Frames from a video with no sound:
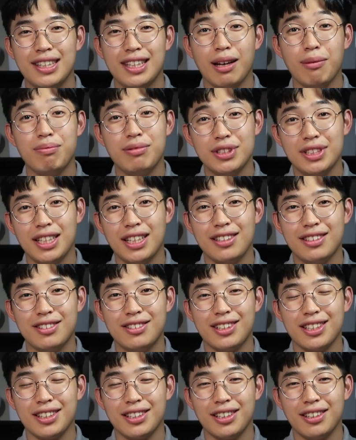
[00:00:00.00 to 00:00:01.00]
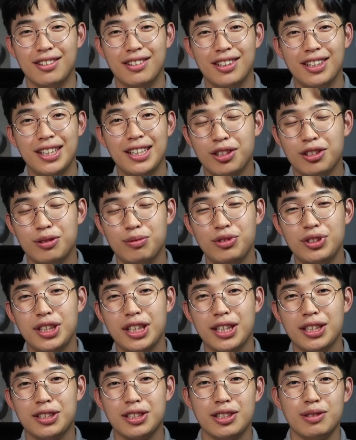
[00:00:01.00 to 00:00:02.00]
나쁘지 않을 것 같아요
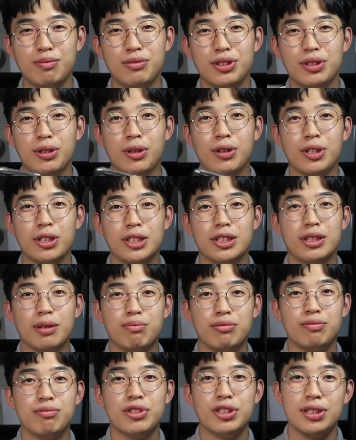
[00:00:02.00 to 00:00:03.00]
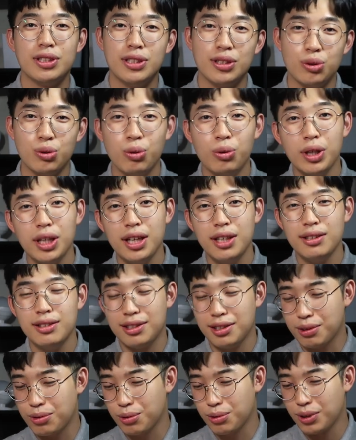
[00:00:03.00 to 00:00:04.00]
여러분들에게 지금부터 그 제품들을 소개해
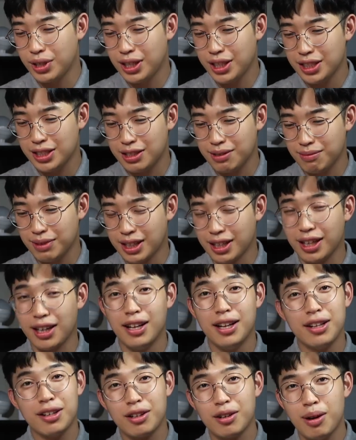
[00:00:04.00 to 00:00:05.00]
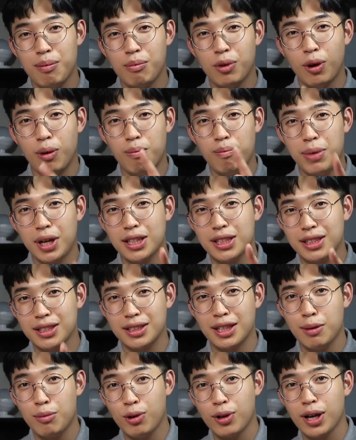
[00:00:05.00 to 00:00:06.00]
드리도록 하겠습니다 그럼 한번
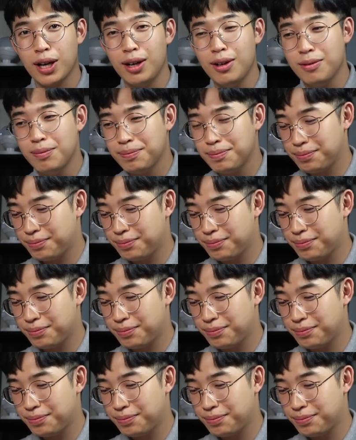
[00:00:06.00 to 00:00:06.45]
언박싱을 해볼까요?